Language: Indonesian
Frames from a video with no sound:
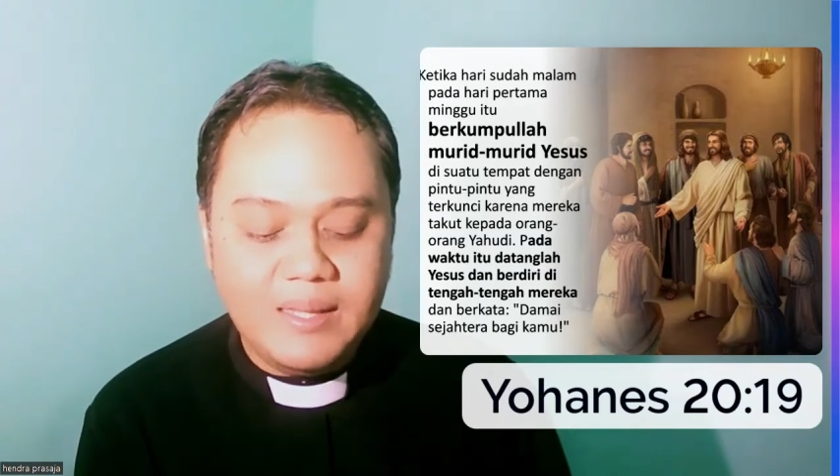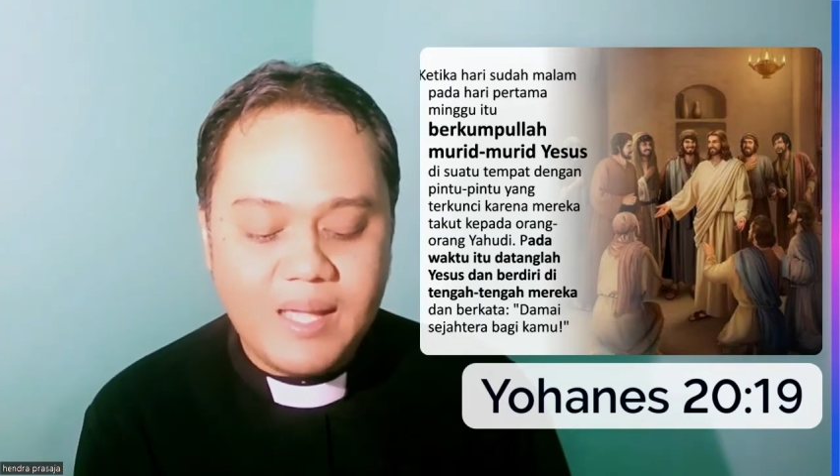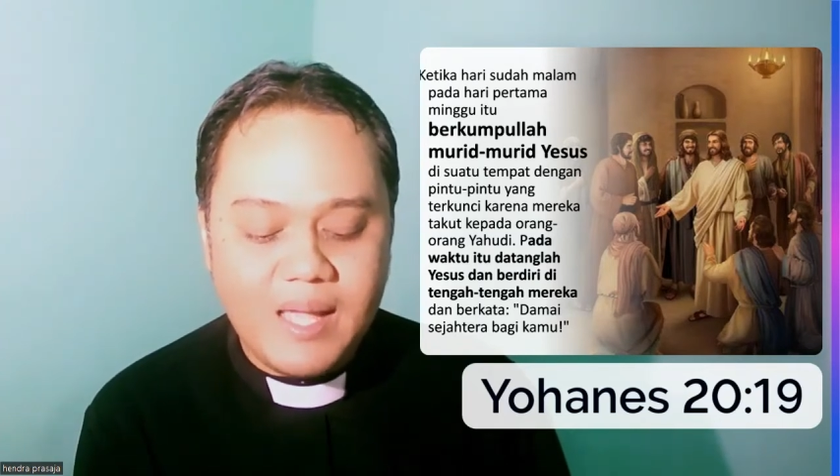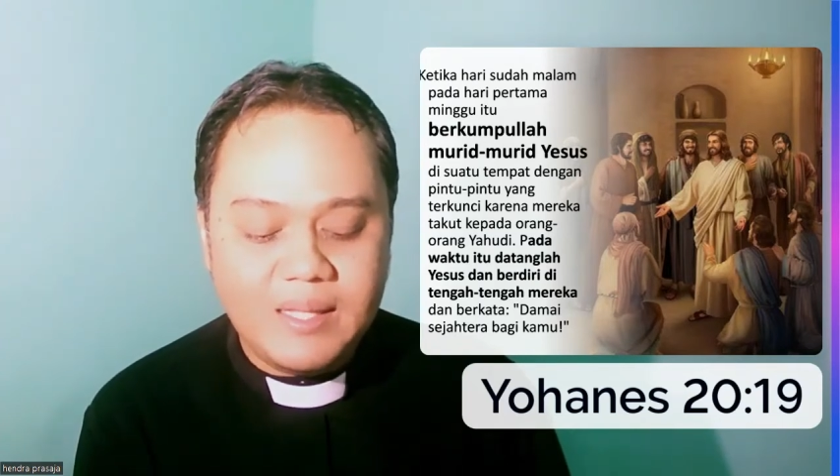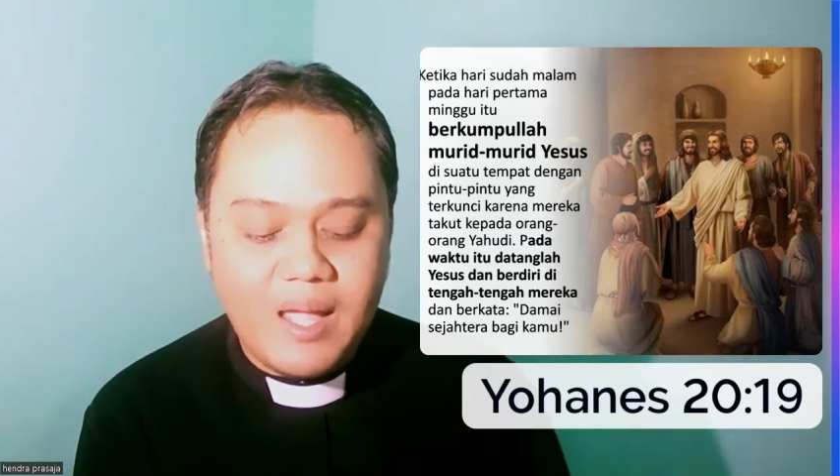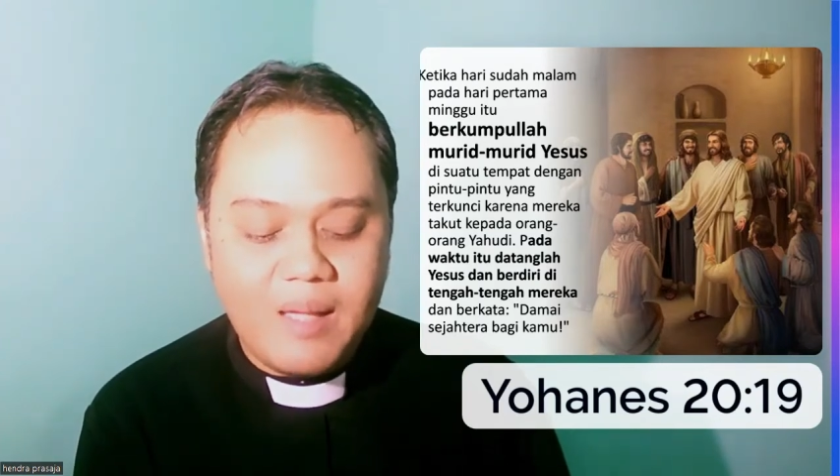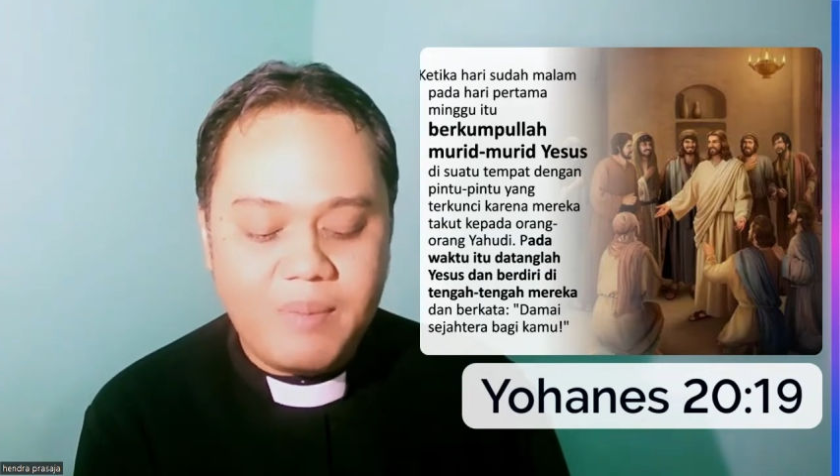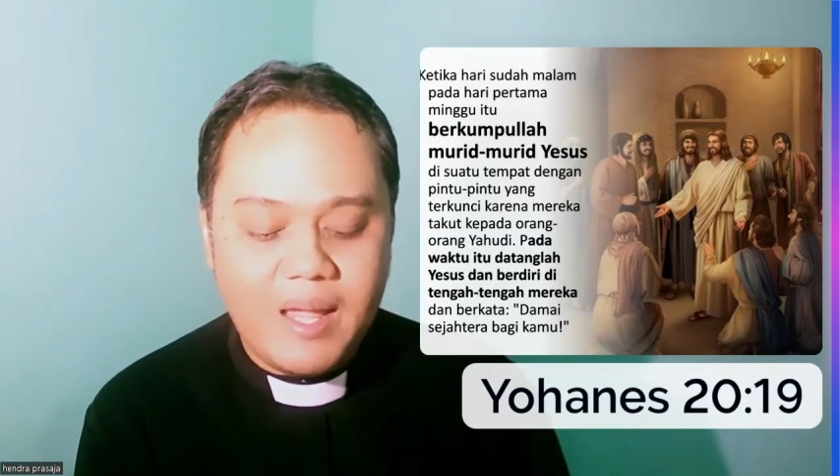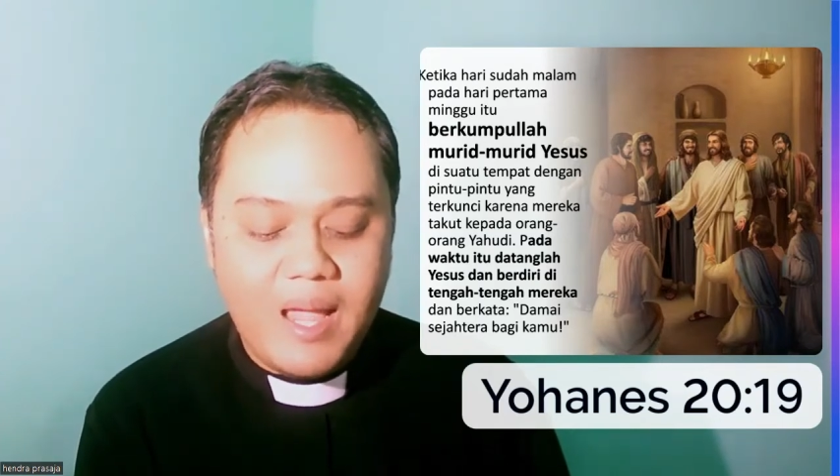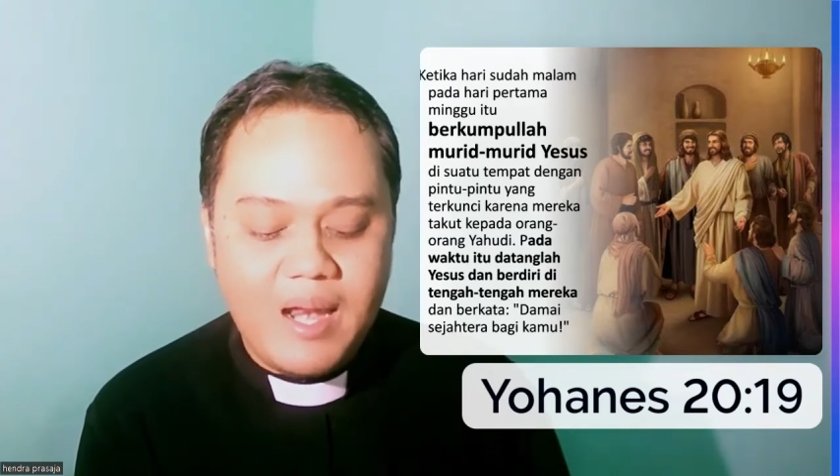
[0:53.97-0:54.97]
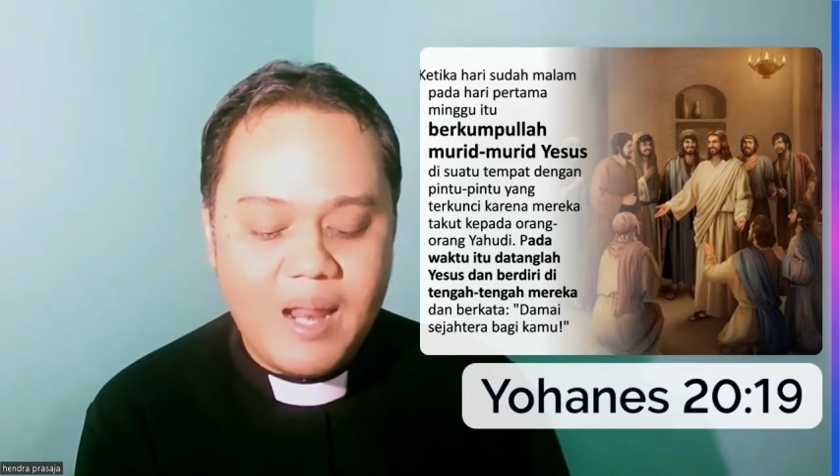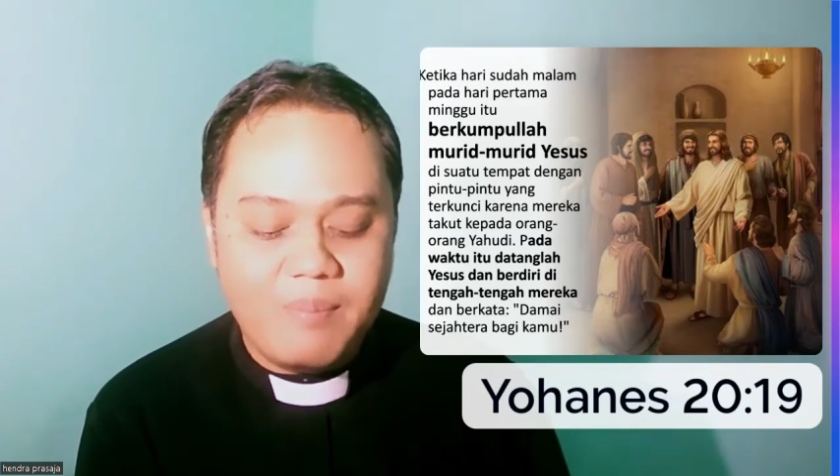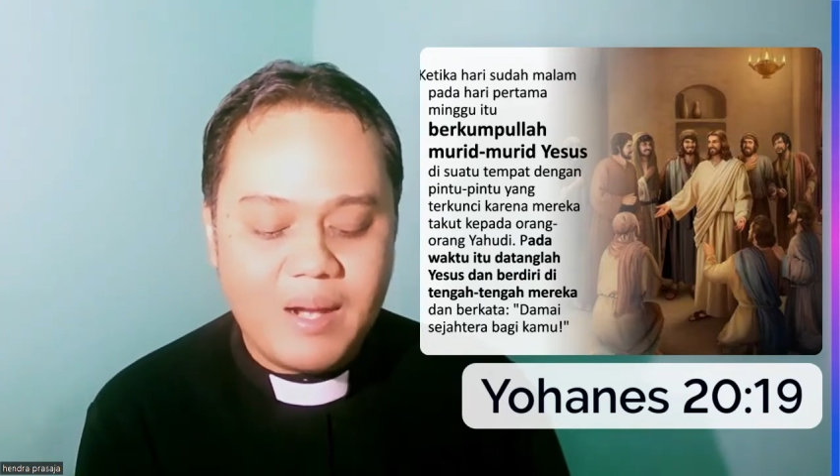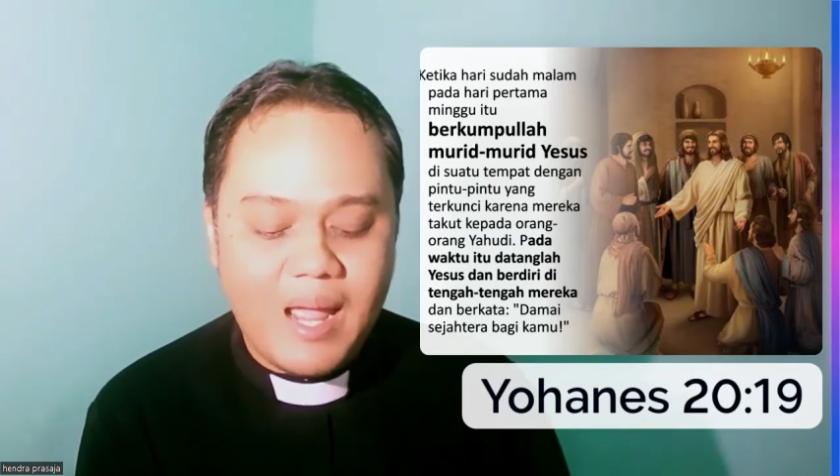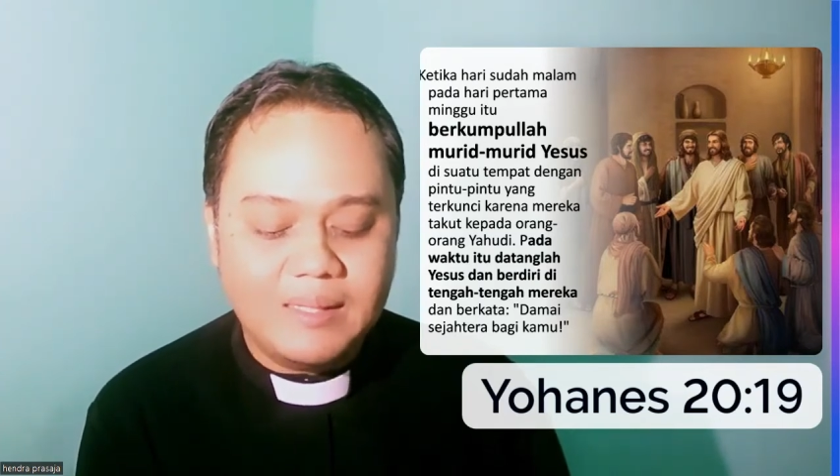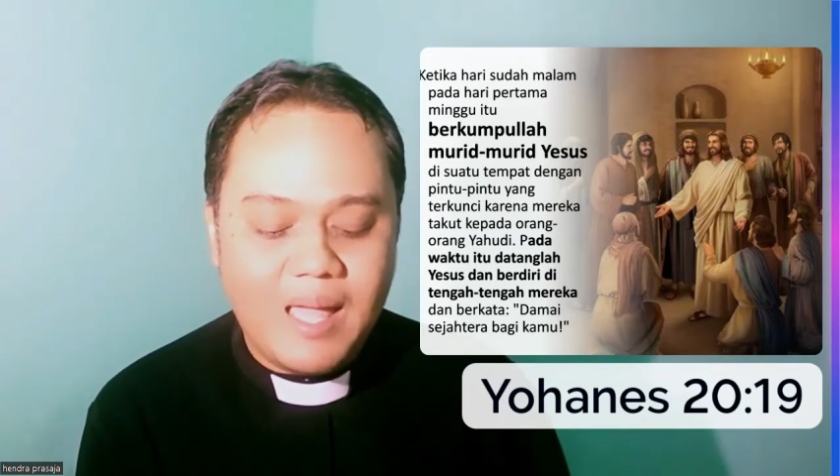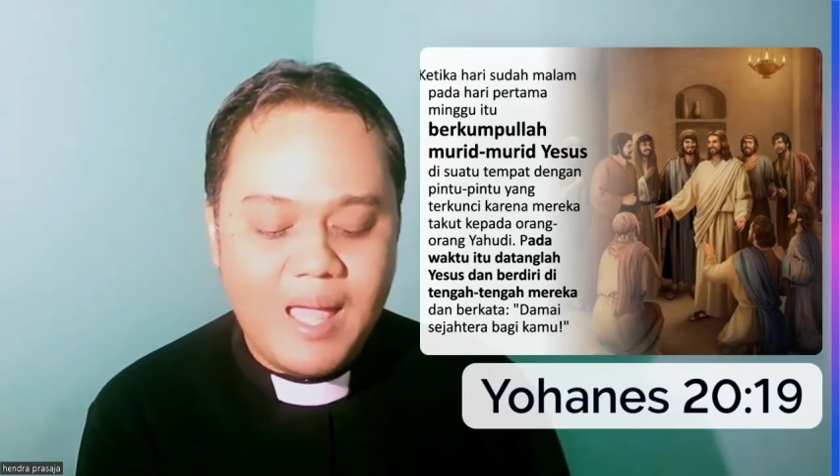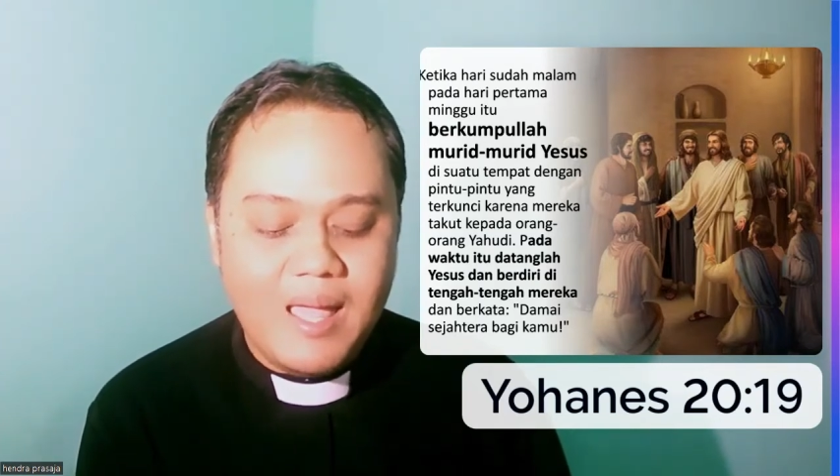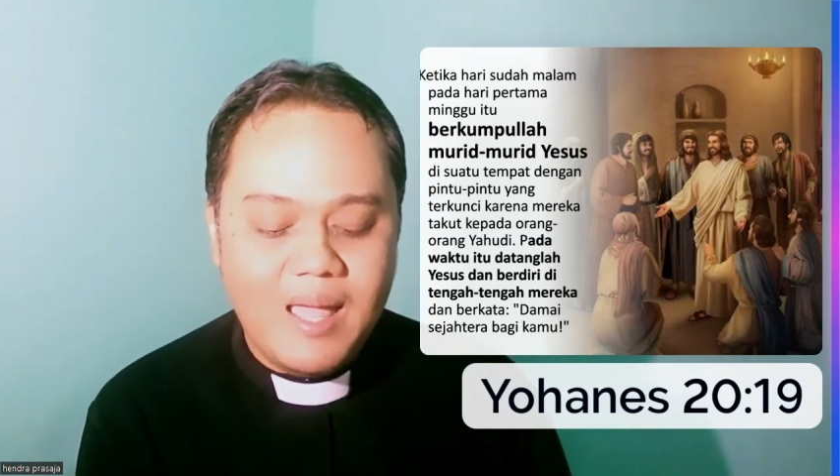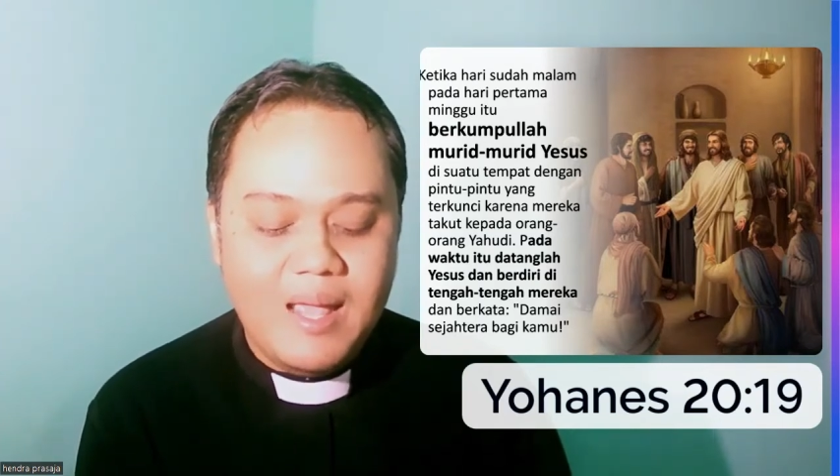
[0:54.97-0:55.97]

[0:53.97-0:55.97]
di tengah-tengah mereka dan berkata,